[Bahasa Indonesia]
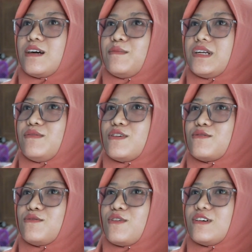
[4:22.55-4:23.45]
Kemarin
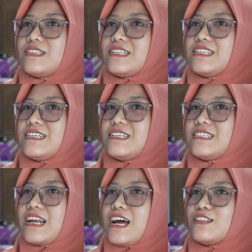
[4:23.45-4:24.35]
waktu closing
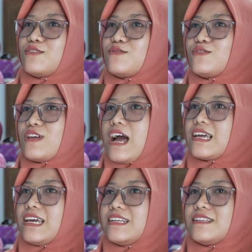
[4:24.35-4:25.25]
di 100
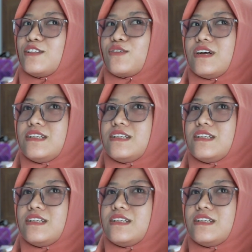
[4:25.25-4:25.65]
agen, itu